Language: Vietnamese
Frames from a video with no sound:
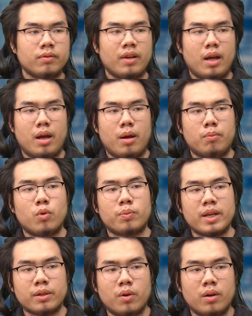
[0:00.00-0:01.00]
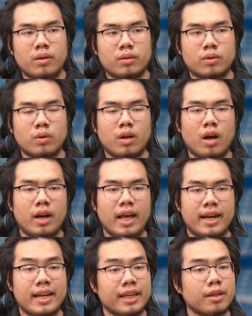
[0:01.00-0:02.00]
và mục đích của của nó
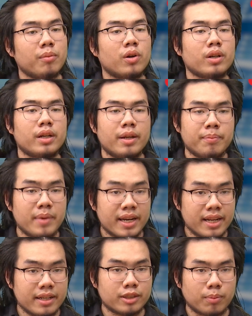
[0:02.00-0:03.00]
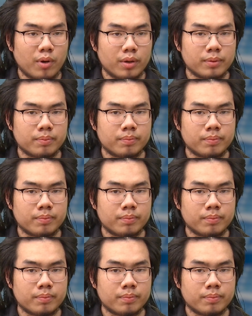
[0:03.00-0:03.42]
là để cho mọi người để biết đến esports